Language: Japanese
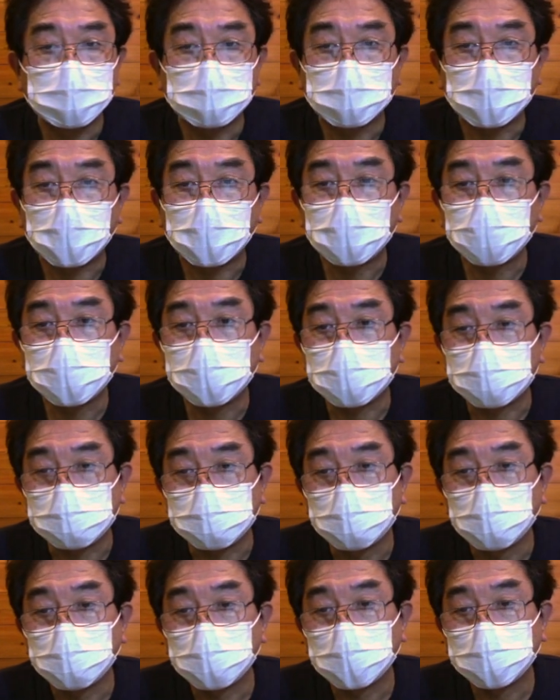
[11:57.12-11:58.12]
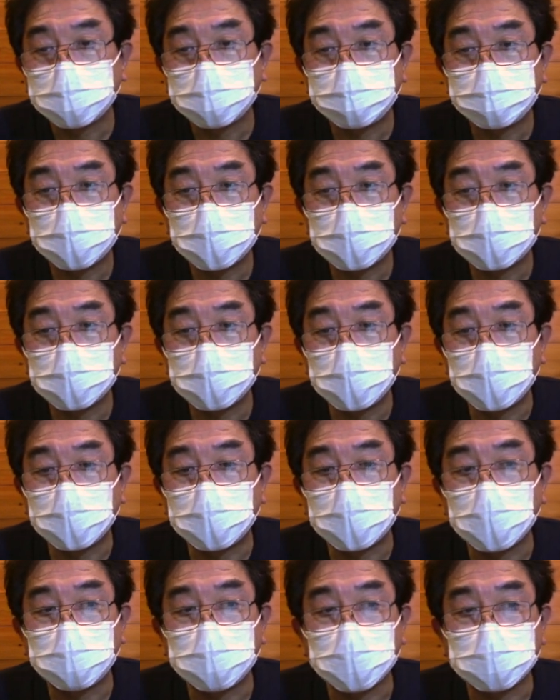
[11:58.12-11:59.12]
7匹ですよ。生
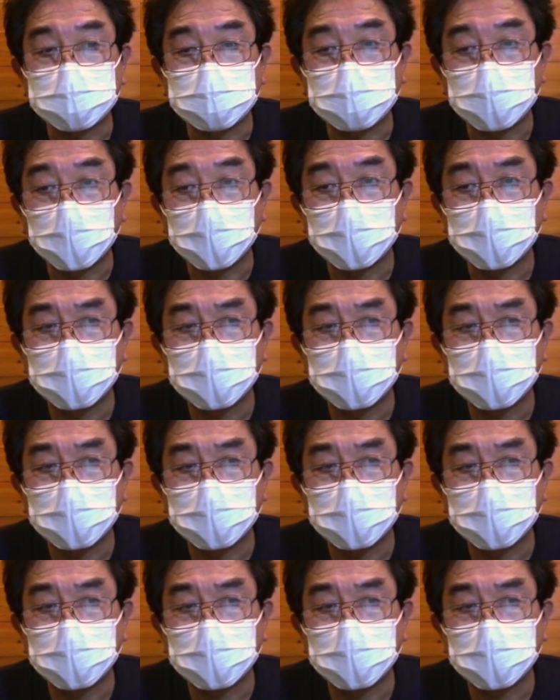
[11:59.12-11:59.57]
きてるやつが。